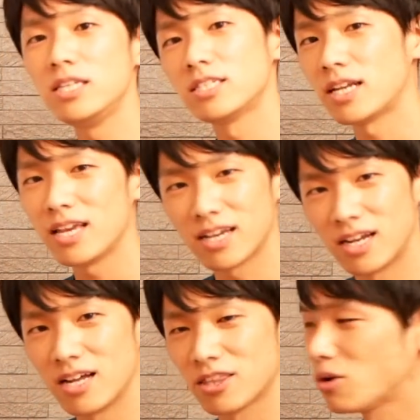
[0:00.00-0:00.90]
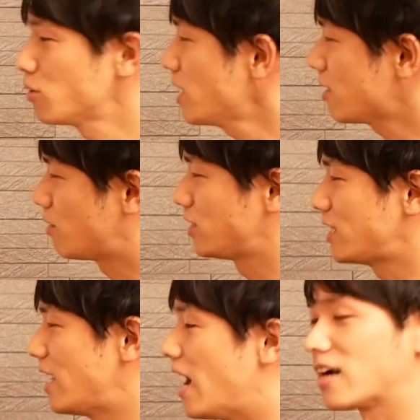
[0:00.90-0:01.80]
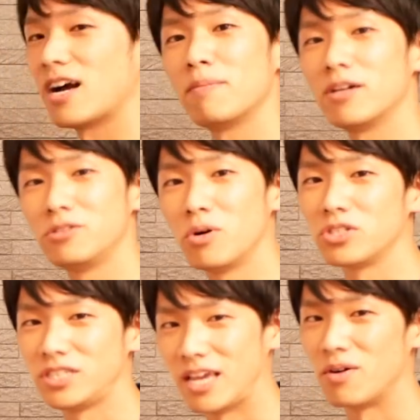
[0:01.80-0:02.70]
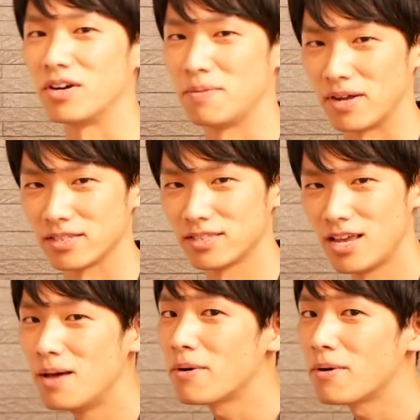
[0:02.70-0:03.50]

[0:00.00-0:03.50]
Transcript: いんじゃないかなってことでこちらに赤丸をしております、